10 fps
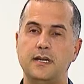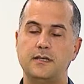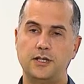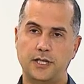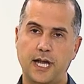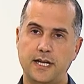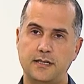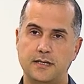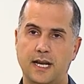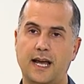15
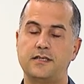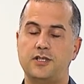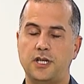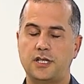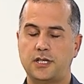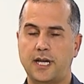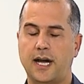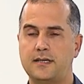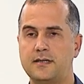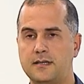entidades, classes de
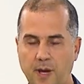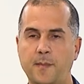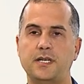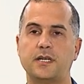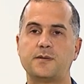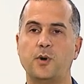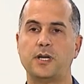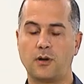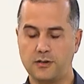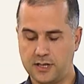entidades, permitidas por
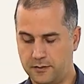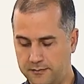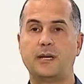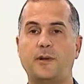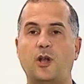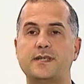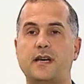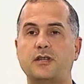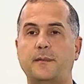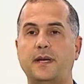resolução. O terminal do
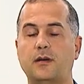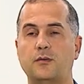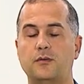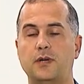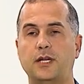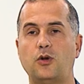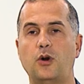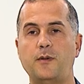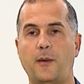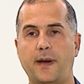mesário também tem um leitor leitor
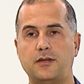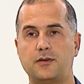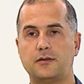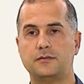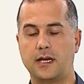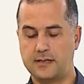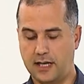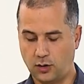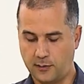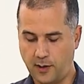biométrico. Esse
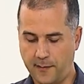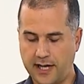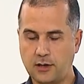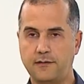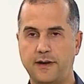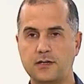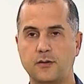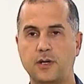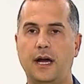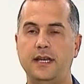leitor biométrico faz com
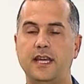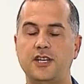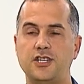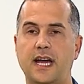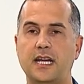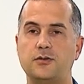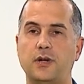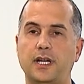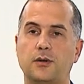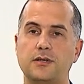que a identidade do
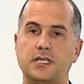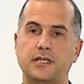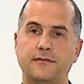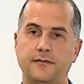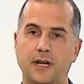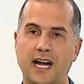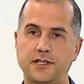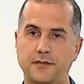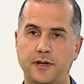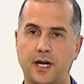eleitor seja
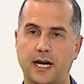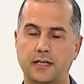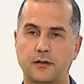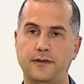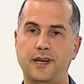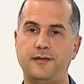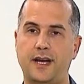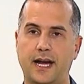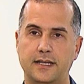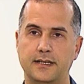ratificada ou
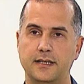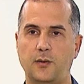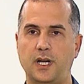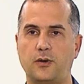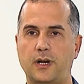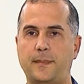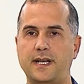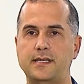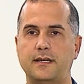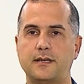verificada. Então, o eleitor
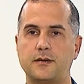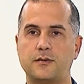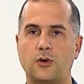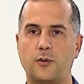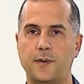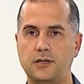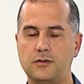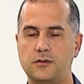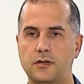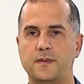apresenta seus
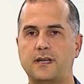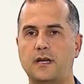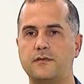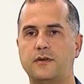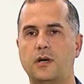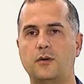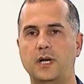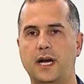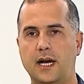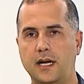documentos, os mesários vão
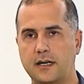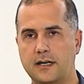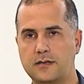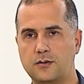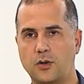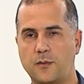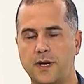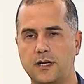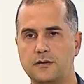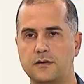olhar esses
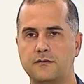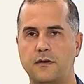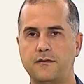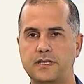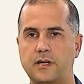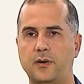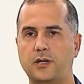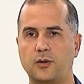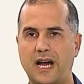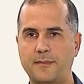documentos, vão ver se é um
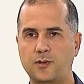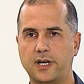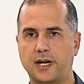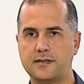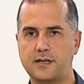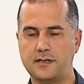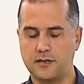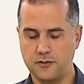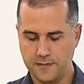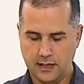eleitor apto daquela
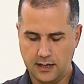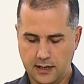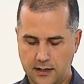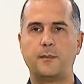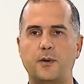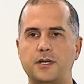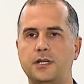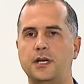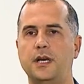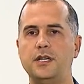sessão e, depois
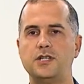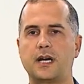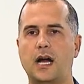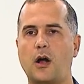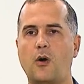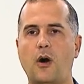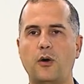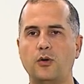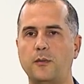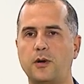de indicar qual é
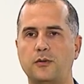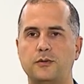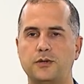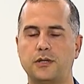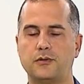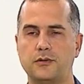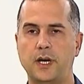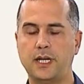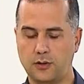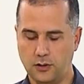o número do título do
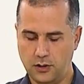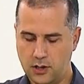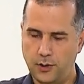eleitor,